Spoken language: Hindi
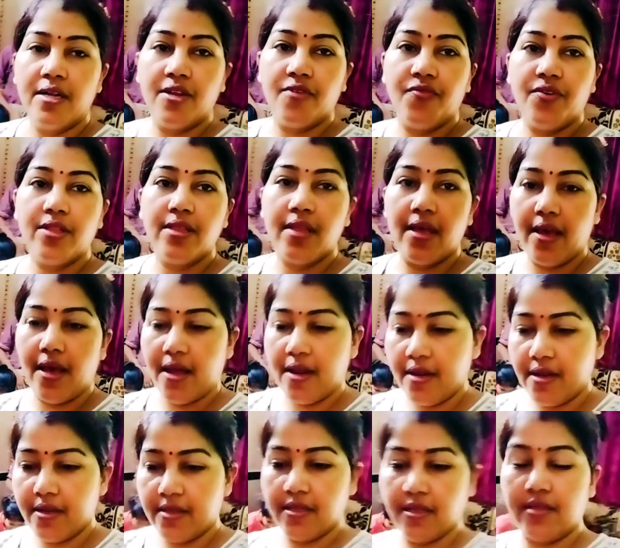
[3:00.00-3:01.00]
टिफ़िन तैयार
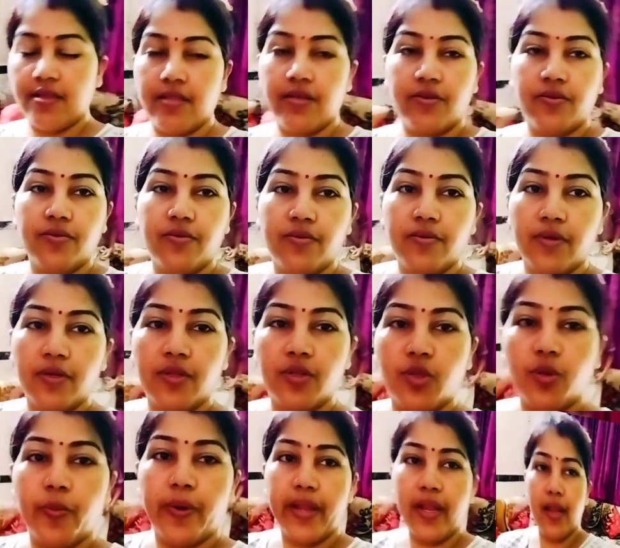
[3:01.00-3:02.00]
कर देती हूँ
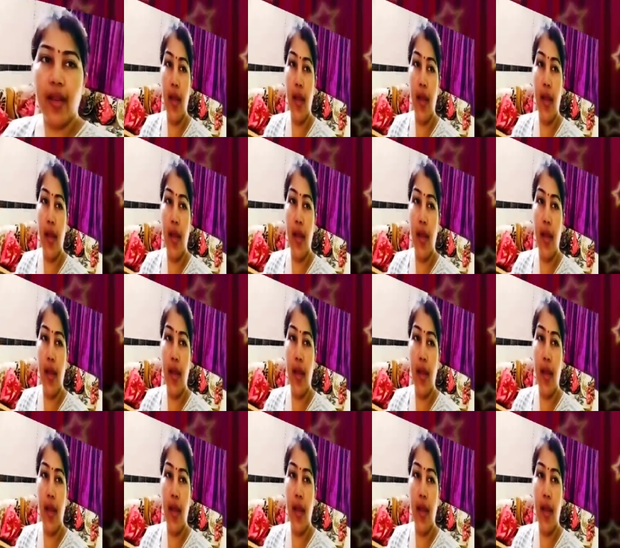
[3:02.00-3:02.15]
तो बने